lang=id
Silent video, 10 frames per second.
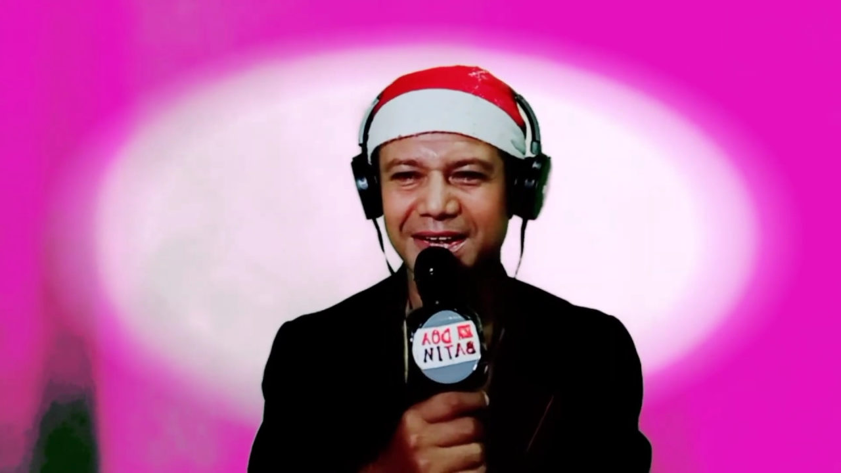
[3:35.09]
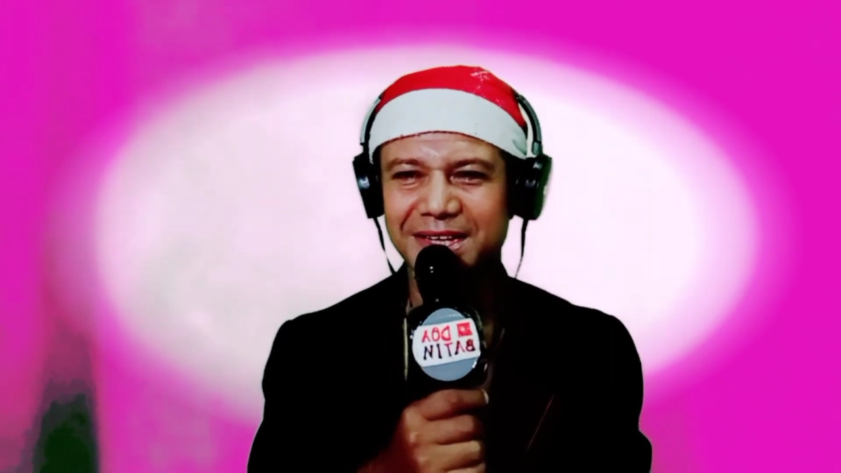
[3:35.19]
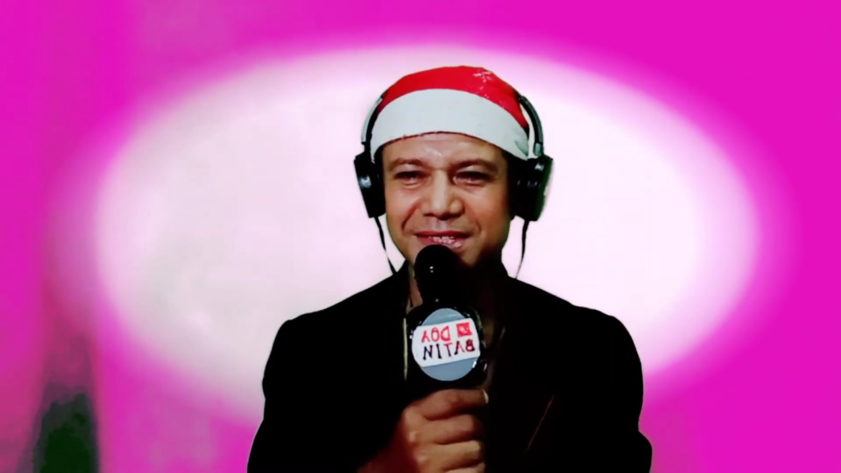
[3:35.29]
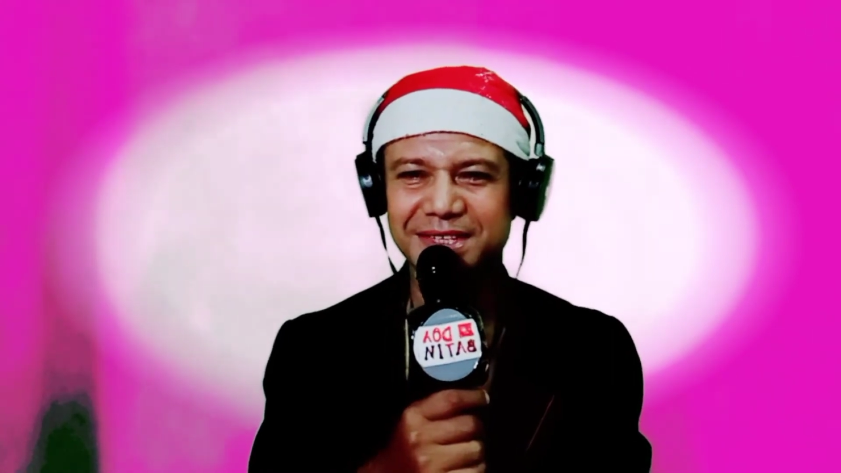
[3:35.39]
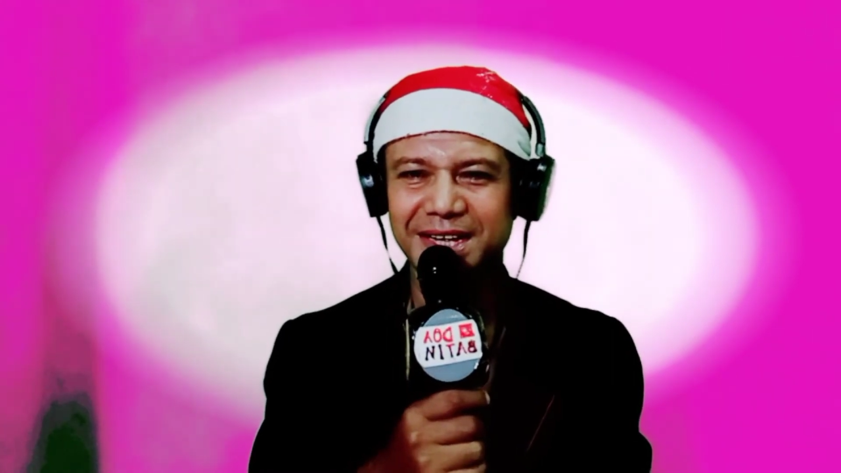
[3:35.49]

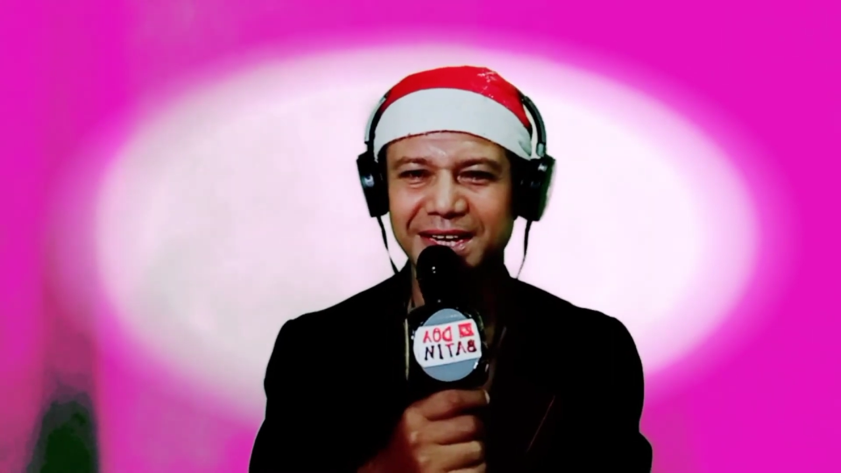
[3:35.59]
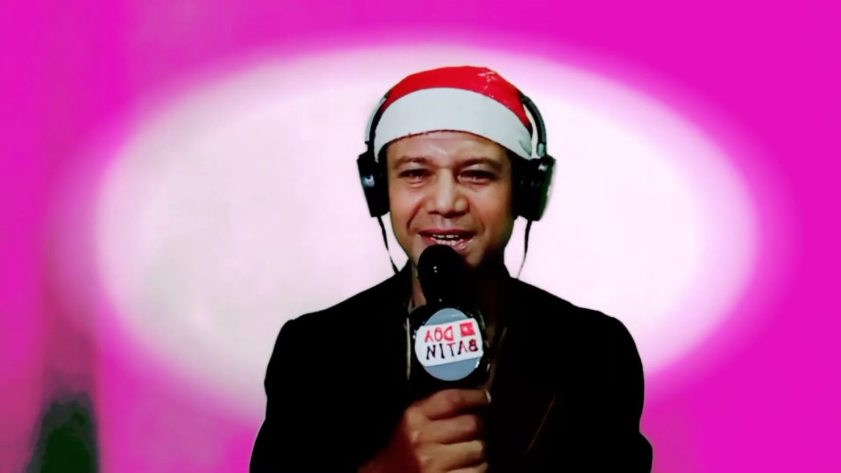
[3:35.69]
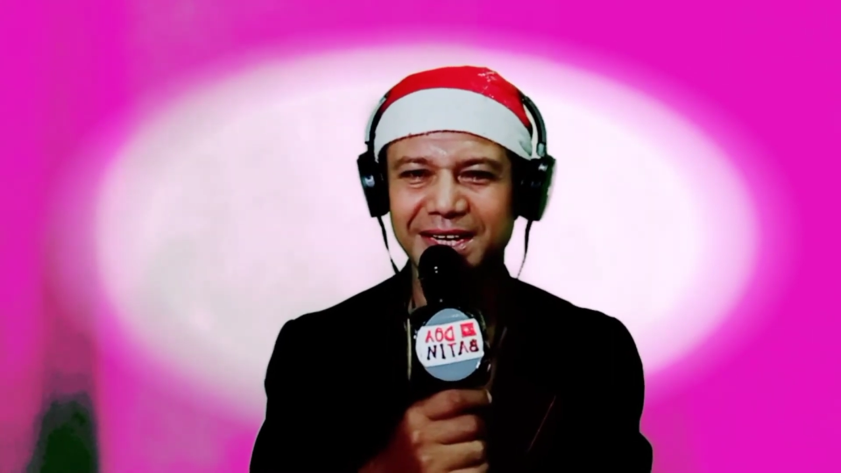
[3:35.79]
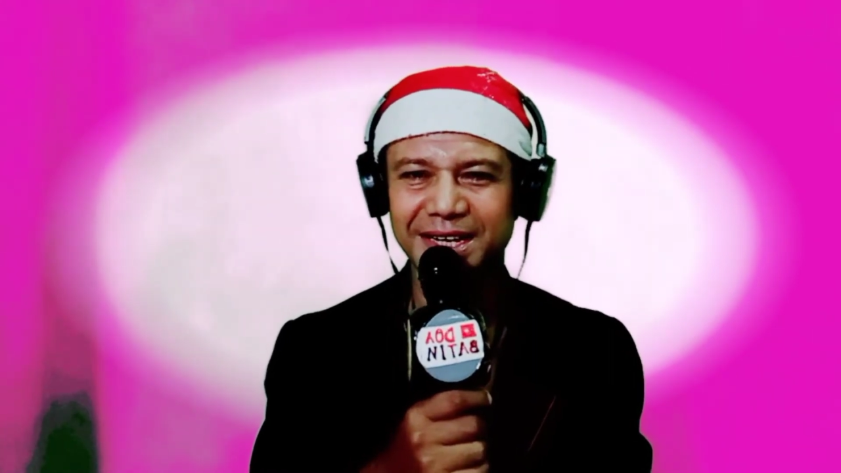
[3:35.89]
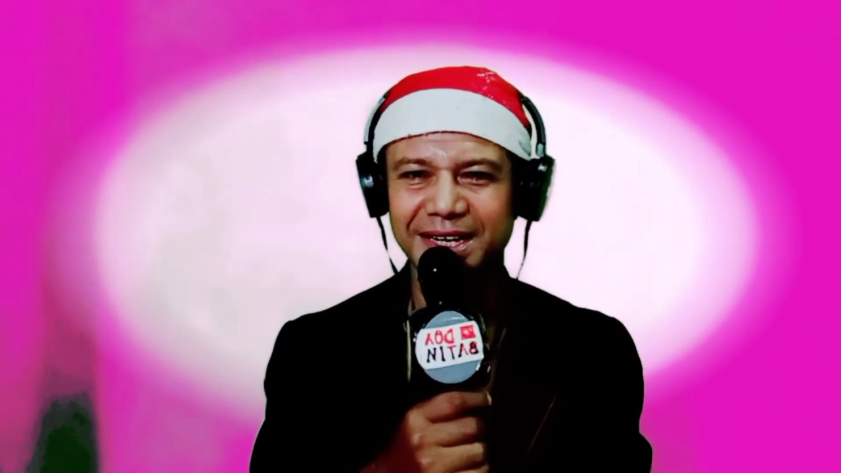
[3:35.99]

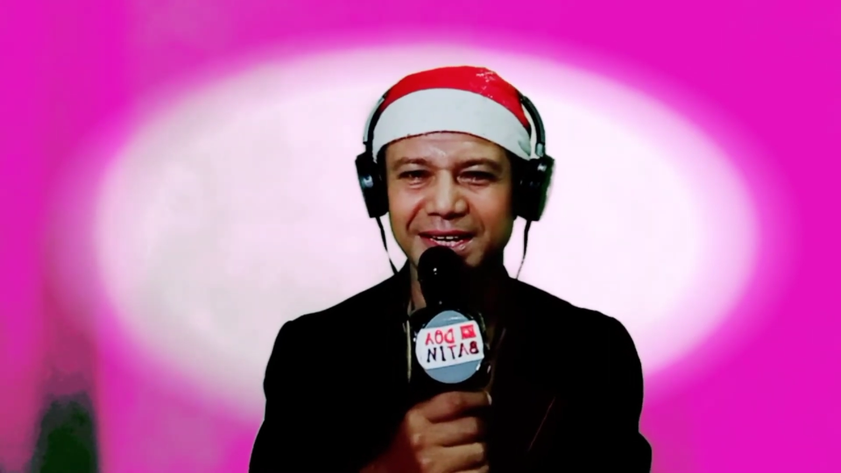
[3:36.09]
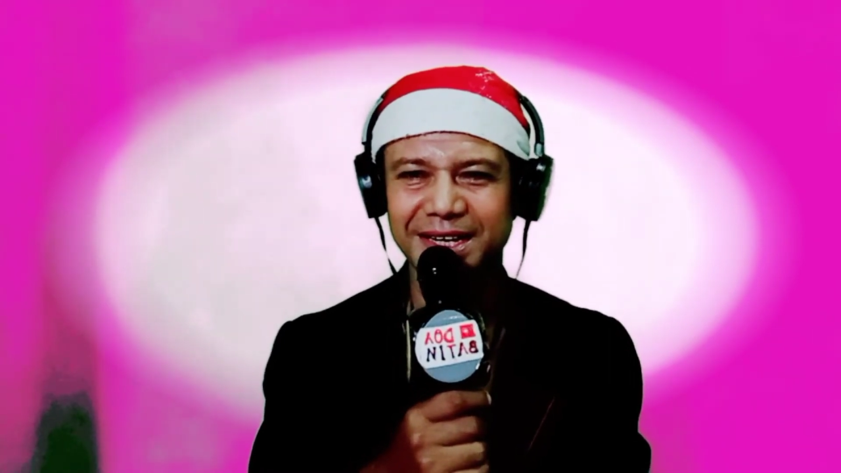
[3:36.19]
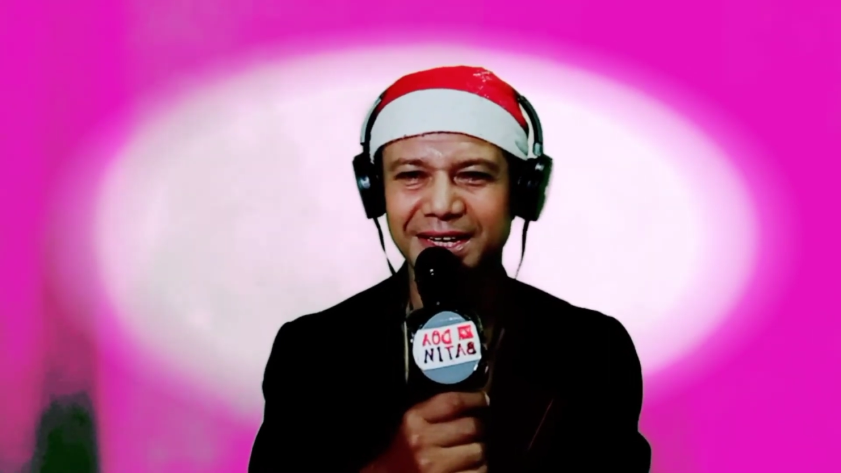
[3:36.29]
sharing.